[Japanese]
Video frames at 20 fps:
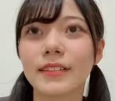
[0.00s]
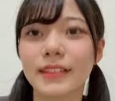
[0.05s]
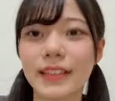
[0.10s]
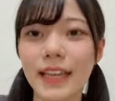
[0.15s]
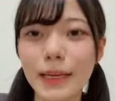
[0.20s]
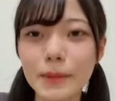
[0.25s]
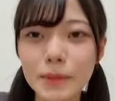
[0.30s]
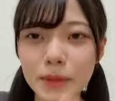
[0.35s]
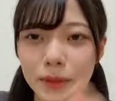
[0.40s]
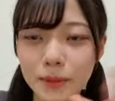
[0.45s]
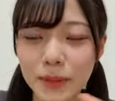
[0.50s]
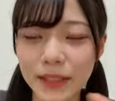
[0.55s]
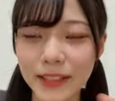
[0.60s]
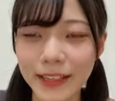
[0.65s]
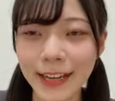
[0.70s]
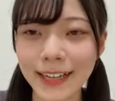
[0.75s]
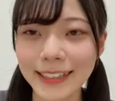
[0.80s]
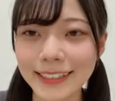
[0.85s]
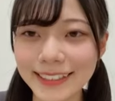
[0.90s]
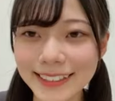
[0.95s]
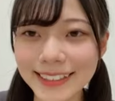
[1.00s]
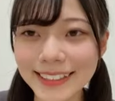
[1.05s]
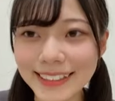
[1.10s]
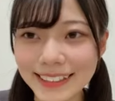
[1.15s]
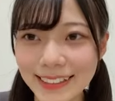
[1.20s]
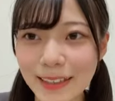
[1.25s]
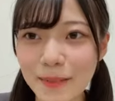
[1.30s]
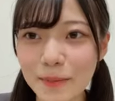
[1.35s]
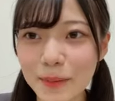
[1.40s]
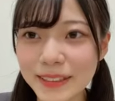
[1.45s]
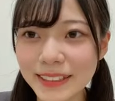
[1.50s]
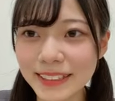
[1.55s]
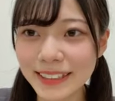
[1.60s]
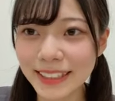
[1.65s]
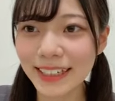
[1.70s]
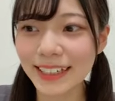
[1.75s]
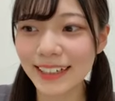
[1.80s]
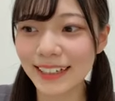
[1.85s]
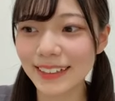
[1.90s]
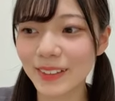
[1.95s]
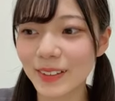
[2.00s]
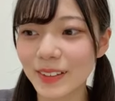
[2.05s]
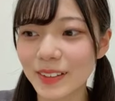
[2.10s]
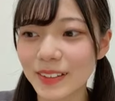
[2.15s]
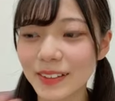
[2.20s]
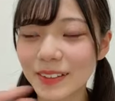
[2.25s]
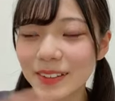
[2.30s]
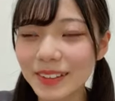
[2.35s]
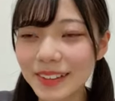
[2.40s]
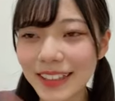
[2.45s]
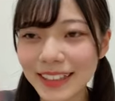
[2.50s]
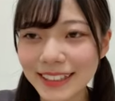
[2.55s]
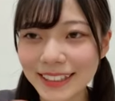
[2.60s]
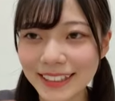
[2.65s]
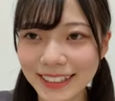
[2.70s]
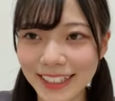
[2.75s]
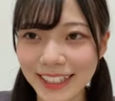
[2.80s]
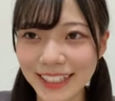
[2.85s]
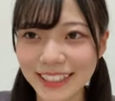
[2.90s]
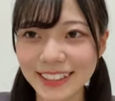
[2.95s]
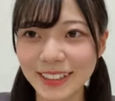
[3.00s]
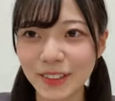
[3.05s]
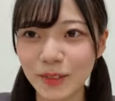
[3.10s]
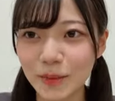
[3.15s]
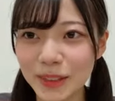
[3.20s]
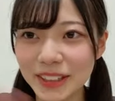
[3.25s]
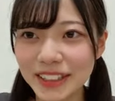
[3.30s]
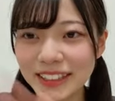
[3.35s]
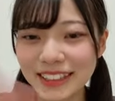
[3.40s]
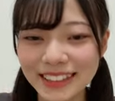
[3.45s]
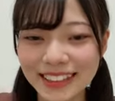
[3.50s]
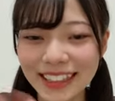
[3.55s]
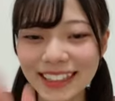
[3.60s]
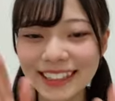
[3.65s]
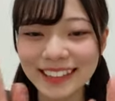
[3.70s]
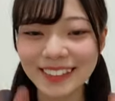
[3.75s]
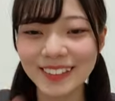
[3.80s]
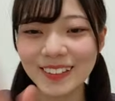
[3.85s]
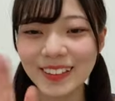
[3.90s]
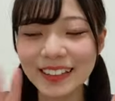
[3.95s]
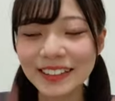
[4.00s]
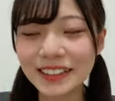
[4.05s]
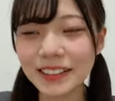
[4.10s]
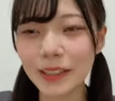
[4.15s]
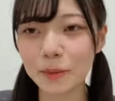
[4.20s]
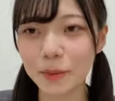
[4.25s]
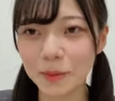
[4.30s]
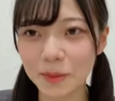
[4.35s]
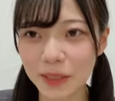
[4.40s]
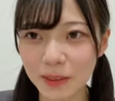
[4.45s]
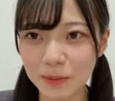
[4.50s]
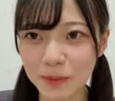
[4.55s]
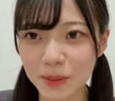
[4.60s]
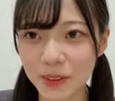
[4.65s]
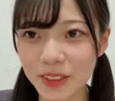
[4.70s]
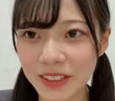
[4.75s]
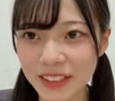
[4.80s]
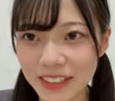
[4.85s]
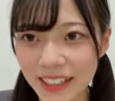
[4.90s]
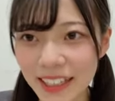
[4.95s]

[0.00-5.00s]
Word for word: テレビの前に張り付いてめっちゃあの録画したやつをめっちゃなんていうの何回も巻き戻し